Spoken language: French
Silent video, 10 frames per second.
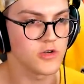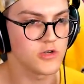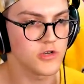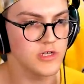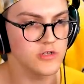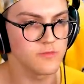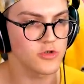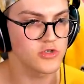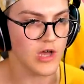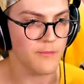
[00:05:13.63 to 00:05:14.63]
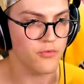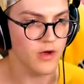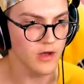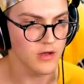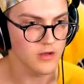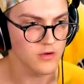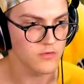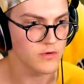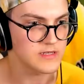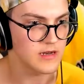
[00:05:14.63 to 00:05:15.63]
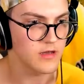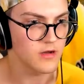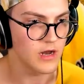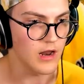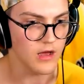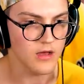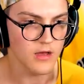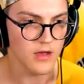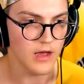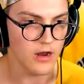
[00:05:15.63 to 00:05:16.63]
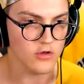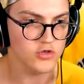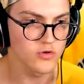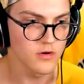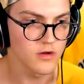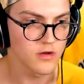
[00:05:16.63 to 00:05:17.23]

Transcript: Julie, tu ne me tueras point. Où est-elle Elle est là. Elle est en dessous.